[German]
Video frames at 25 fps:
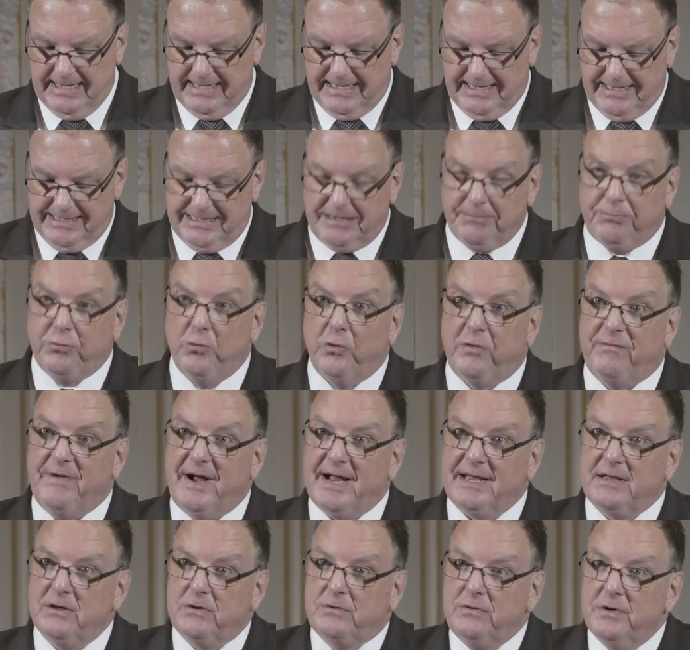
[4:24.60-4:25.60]
In dem Buch
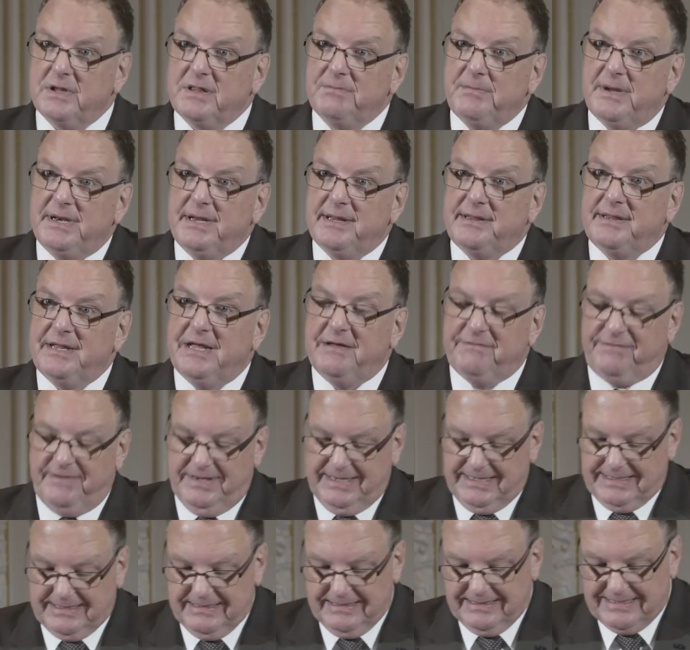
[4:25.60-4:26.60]
Wachgeküsst, meine sehr
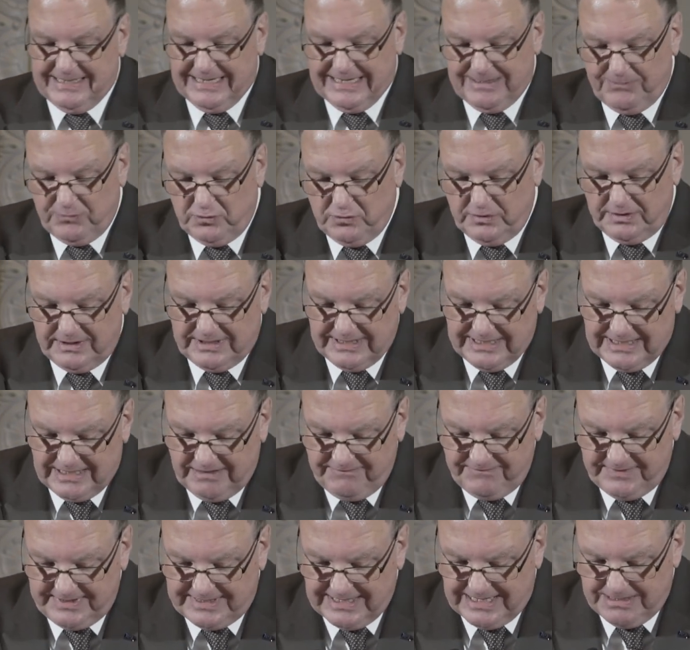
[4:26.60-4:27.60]
verehrten Damen und
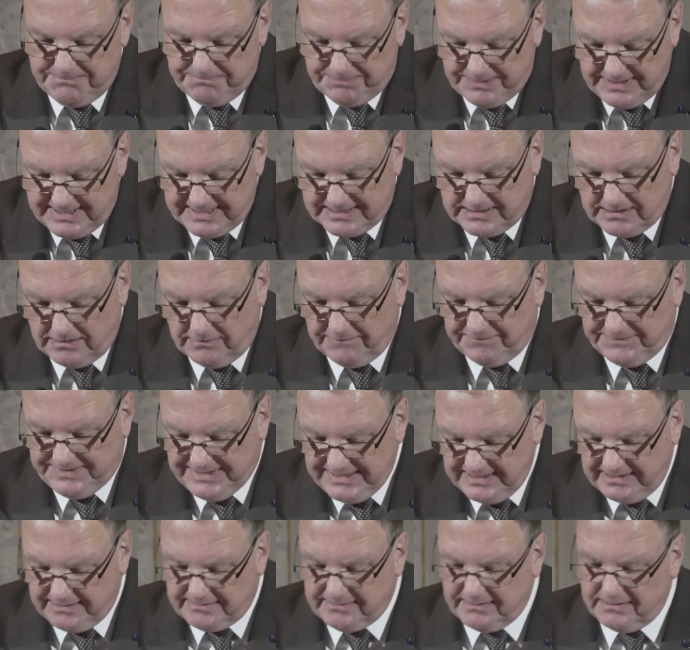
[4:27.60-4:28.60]
Herren, wird ein Blick auf
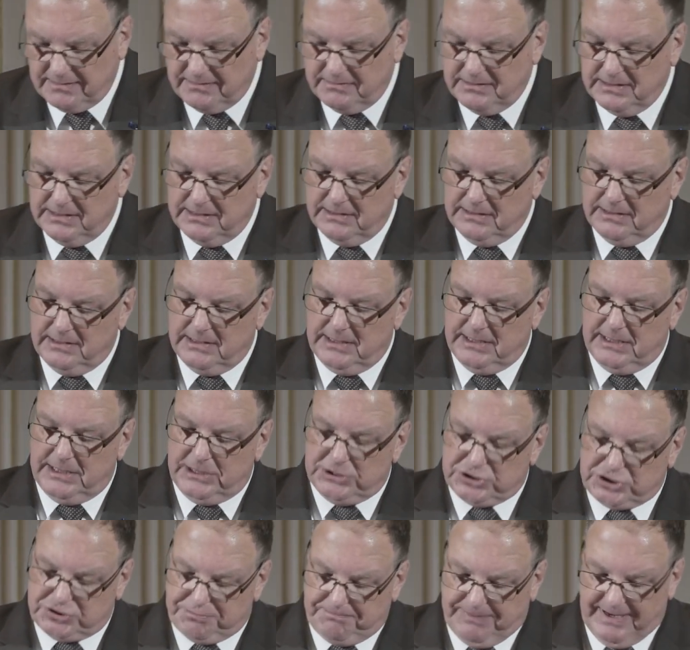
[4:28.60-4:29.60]
diese
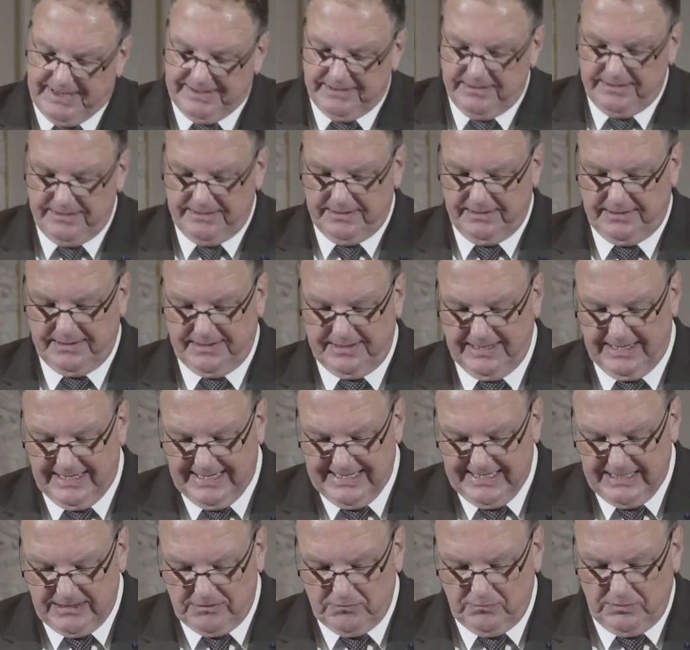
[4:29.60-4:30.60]
spannende
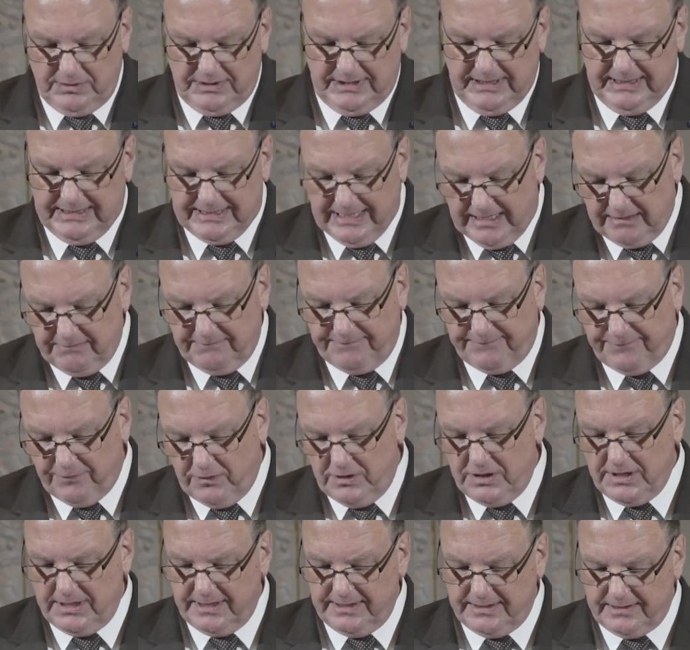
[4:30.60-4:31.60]
Zeit und die dann
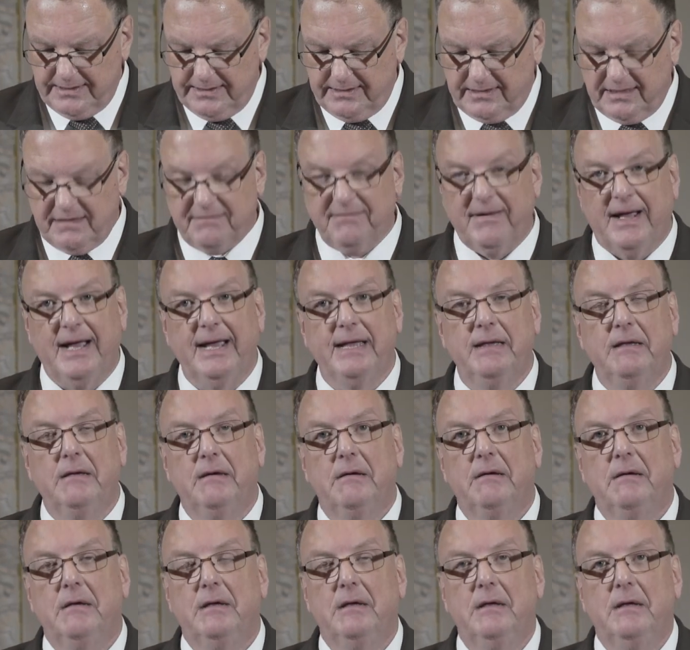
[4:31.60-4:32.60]
folgenden zwei
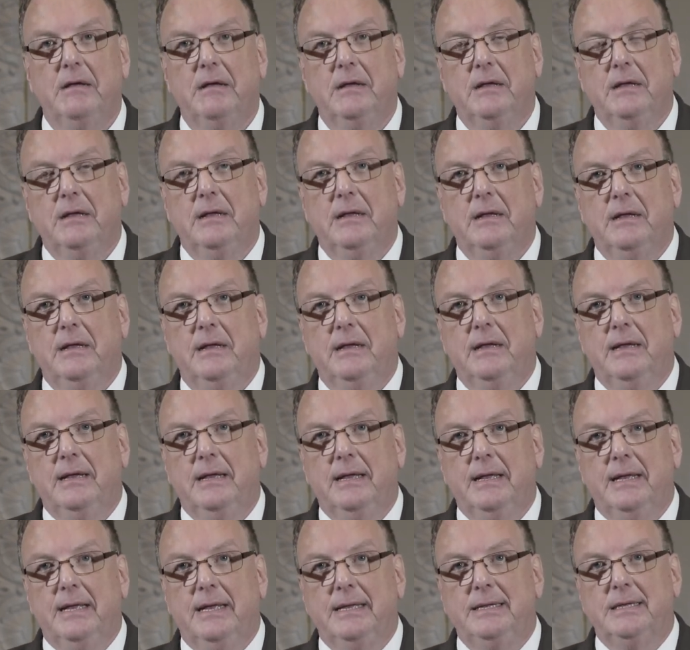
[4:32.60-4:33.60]

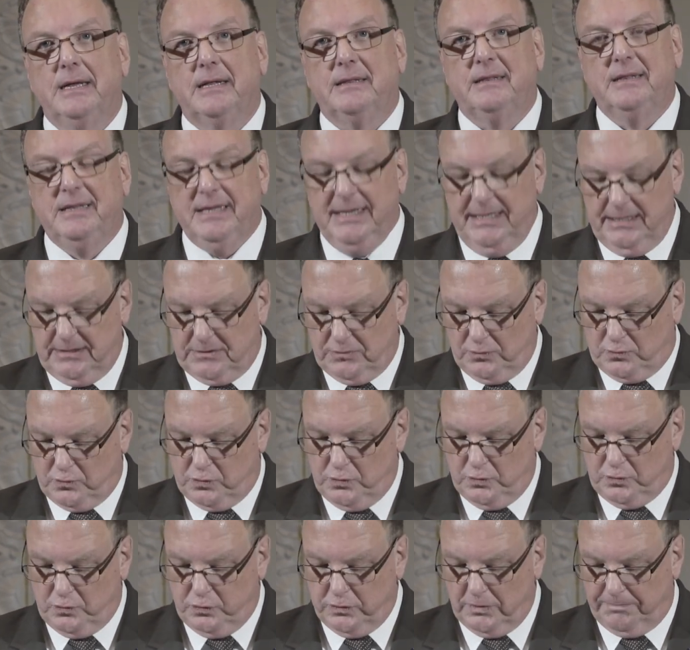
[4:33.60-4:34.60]
Jahrzehnte
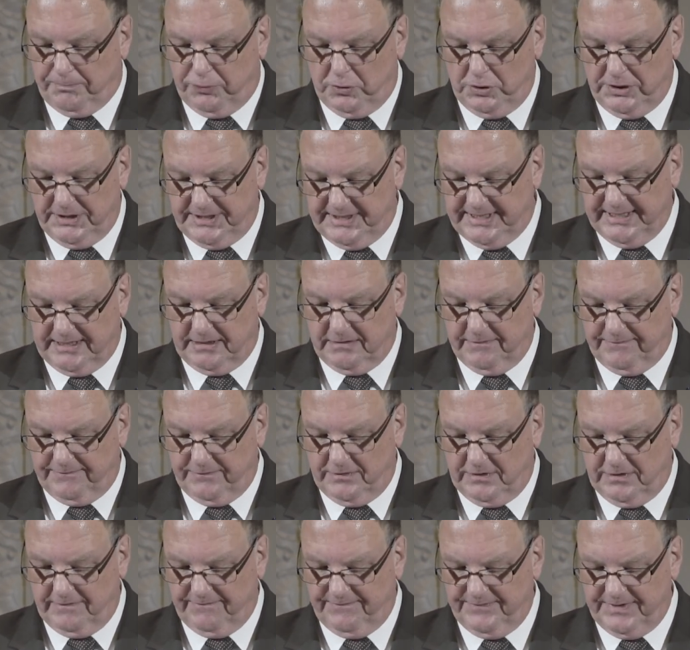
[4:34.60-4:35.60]
Kulturpolitik
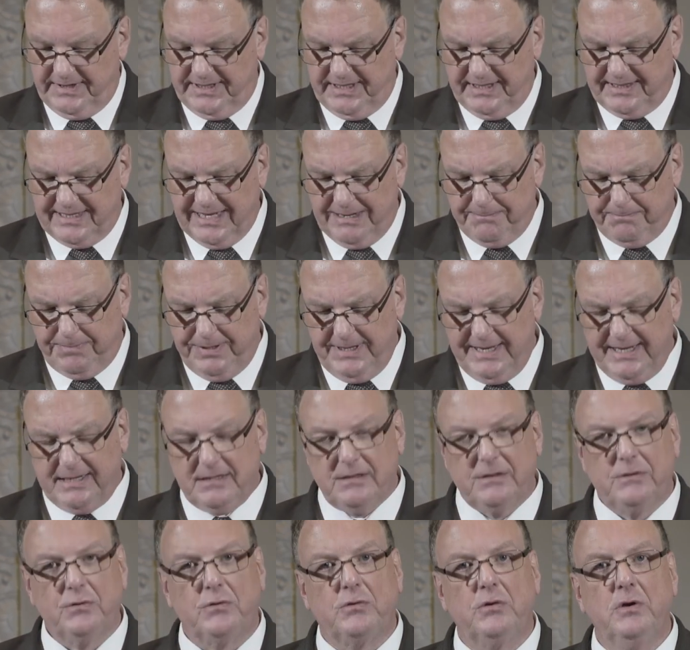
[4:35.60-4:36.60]
geworfen. Es ist ein
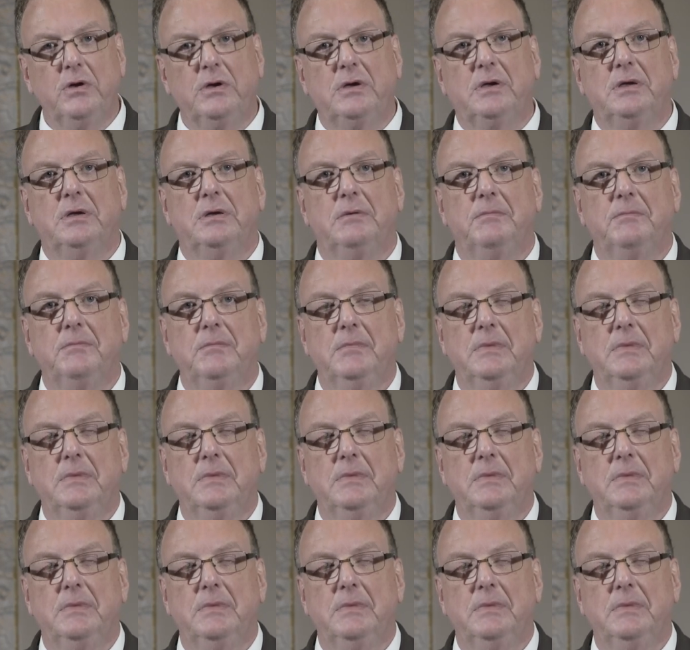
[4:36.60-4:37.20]
Blick zurück